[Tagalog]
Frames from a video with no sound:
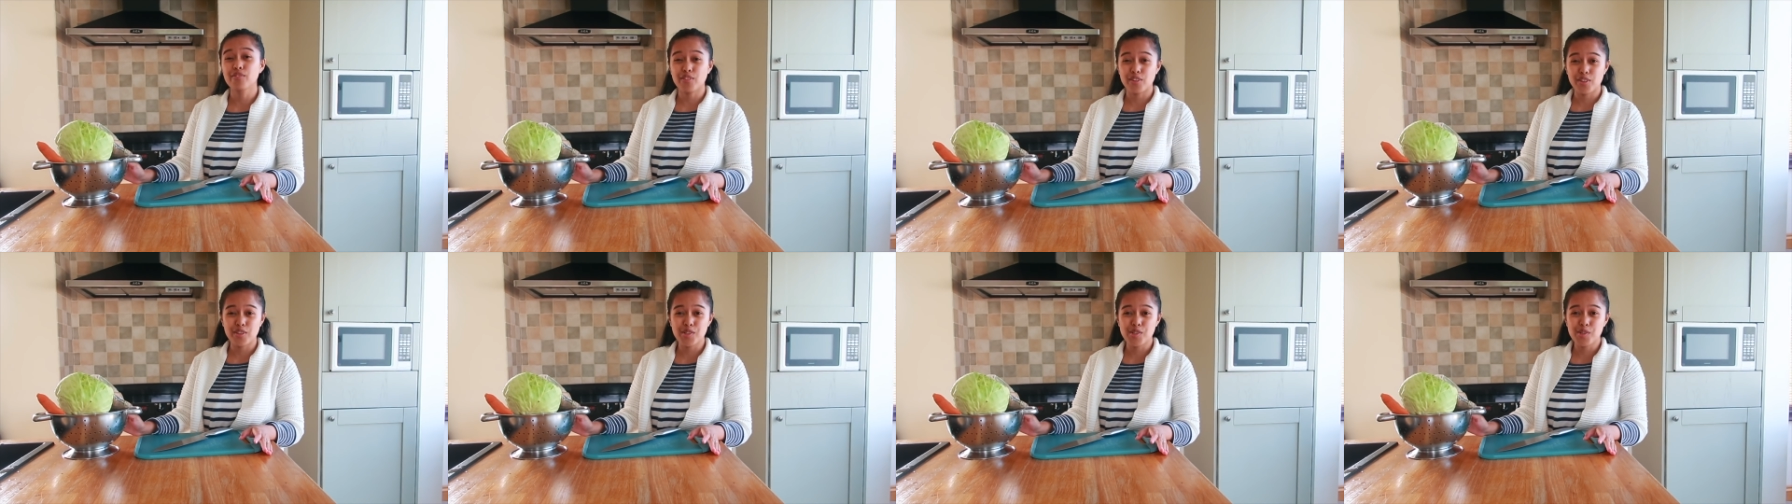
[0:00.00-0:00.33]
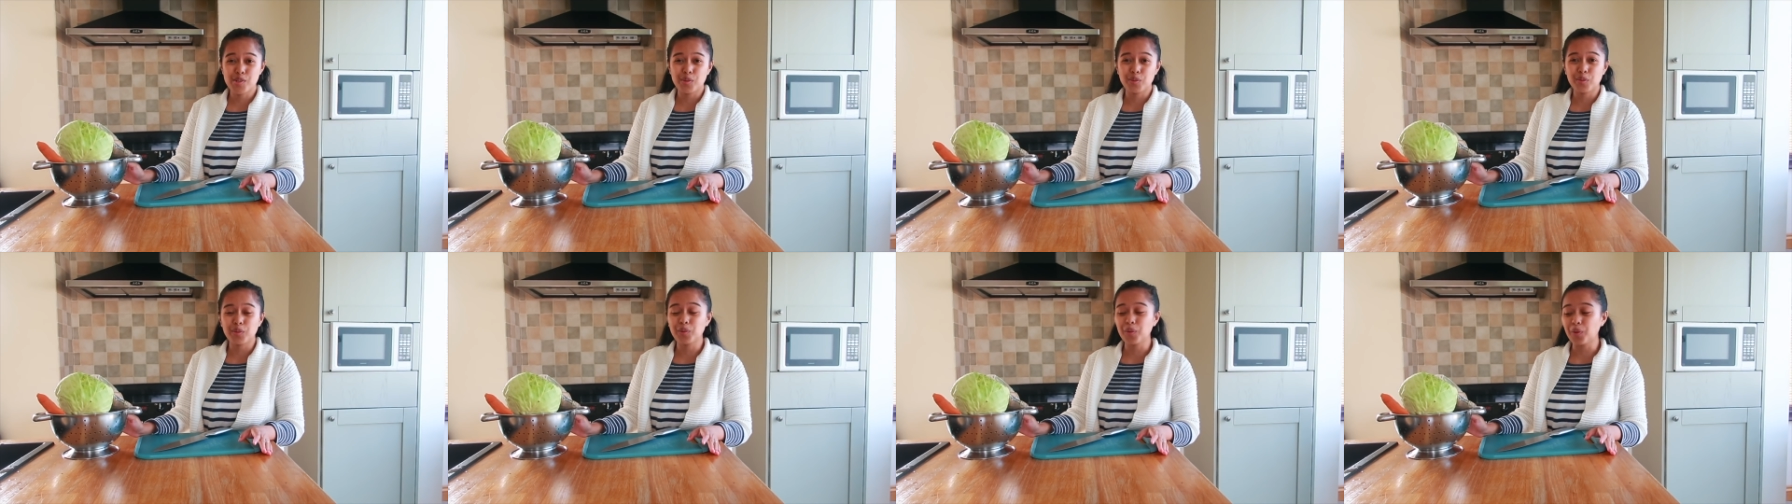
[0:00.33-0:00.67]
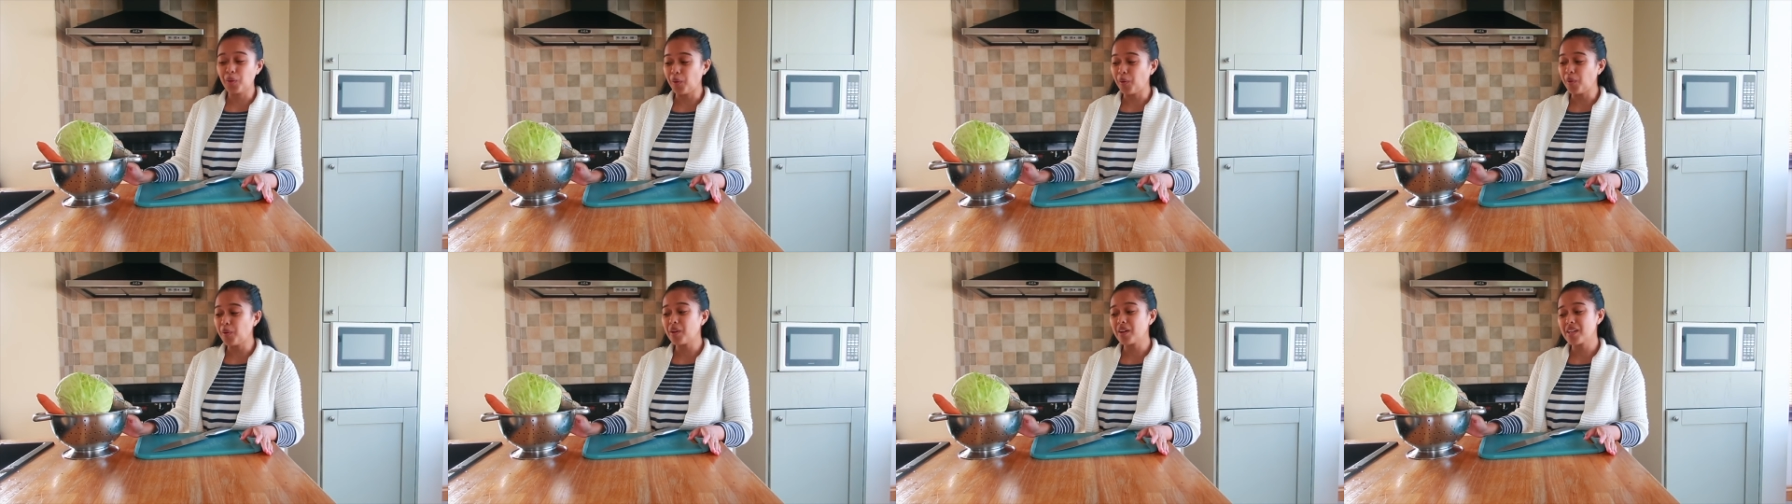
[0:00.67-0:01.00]
version
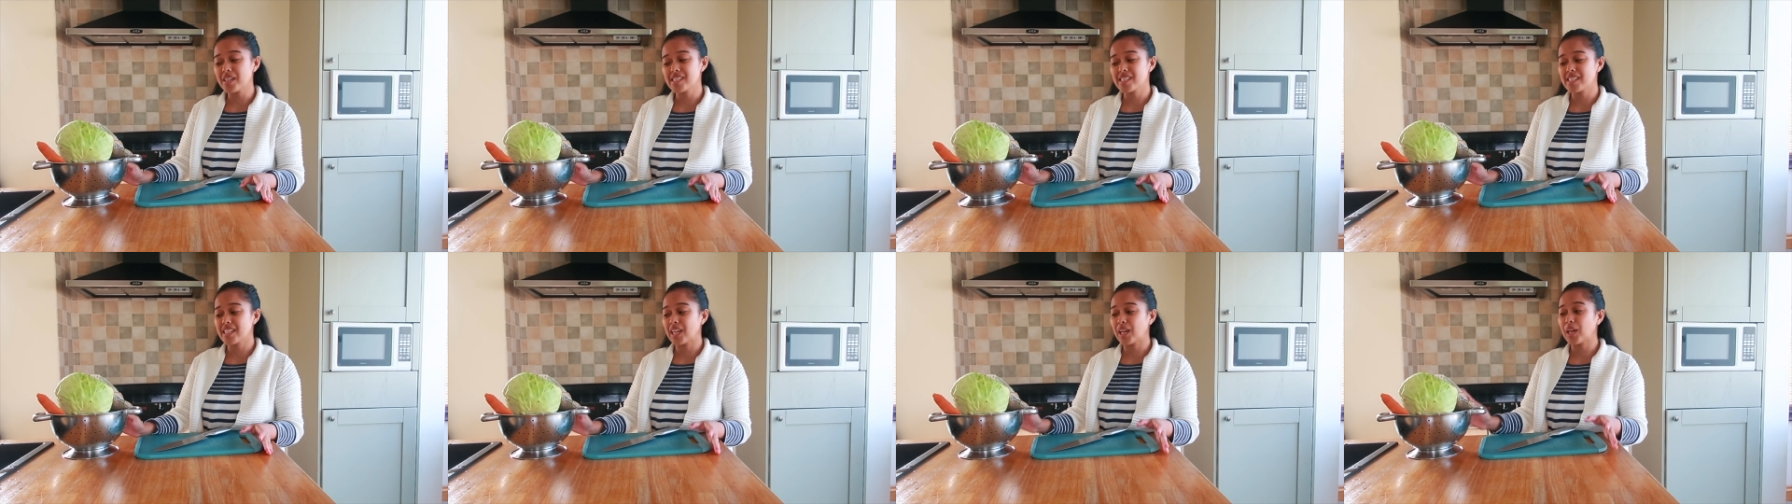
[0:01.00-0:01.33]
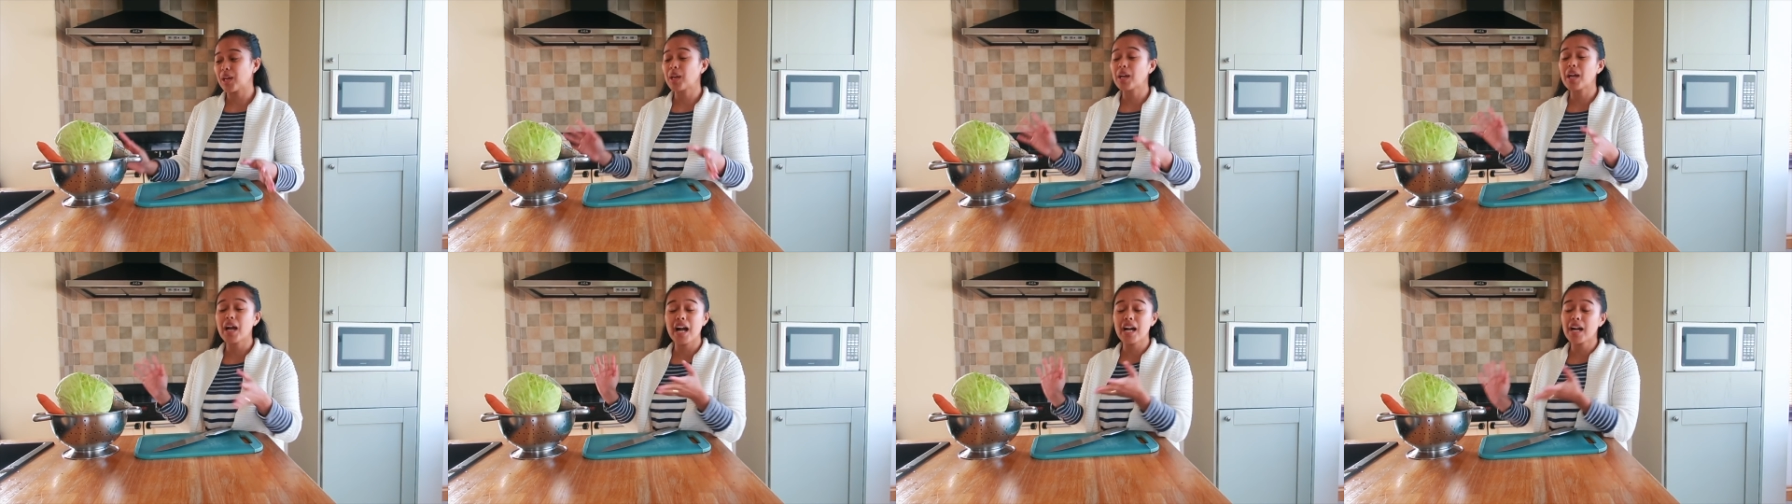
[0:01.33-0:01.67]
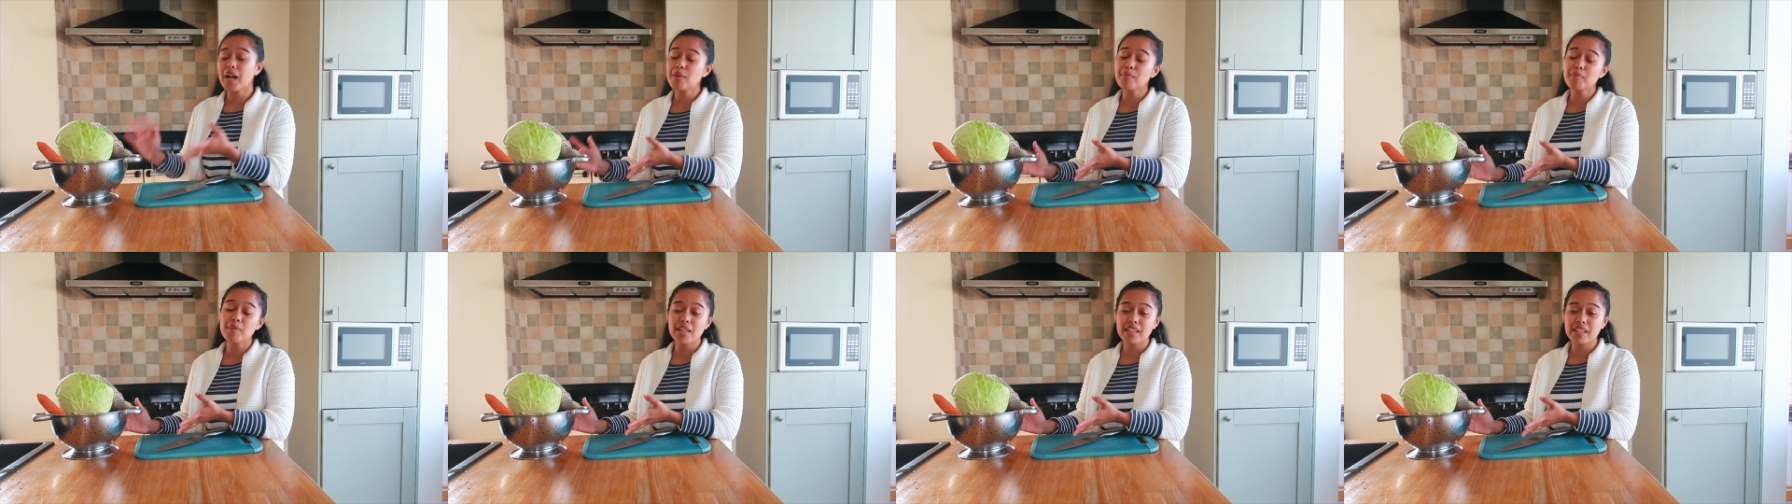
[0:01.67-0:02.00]
ko kasi
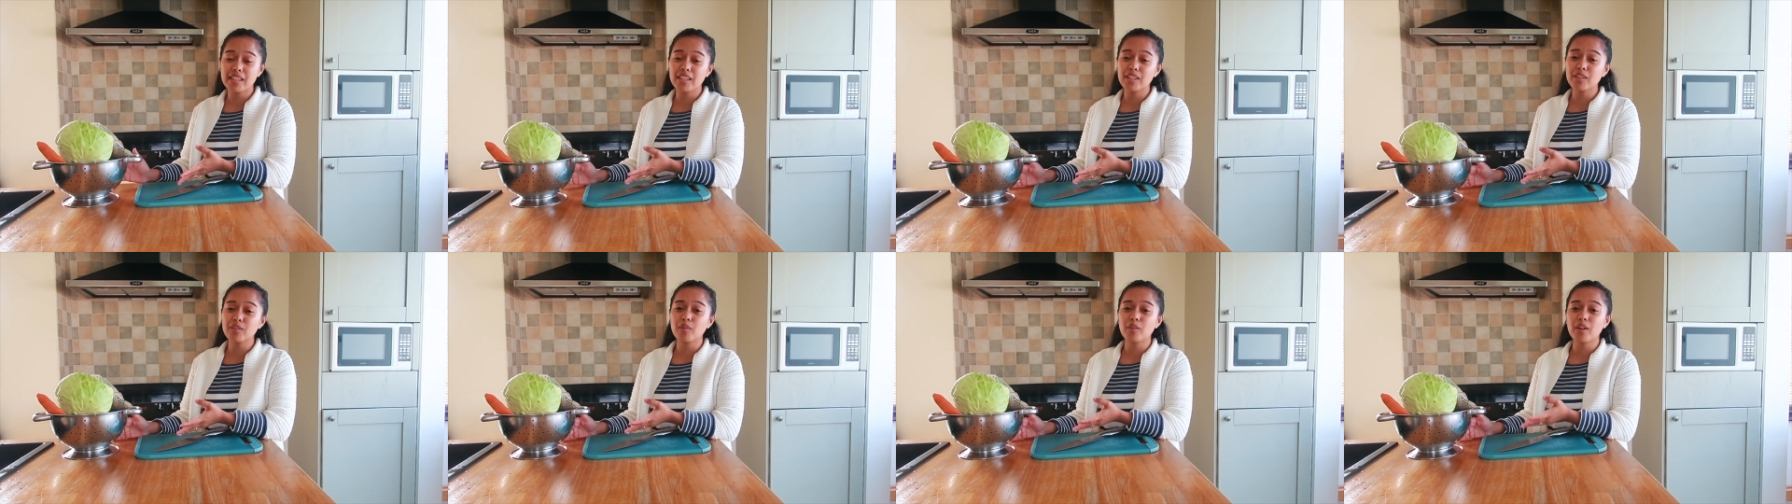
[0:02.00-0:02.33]
gagamitin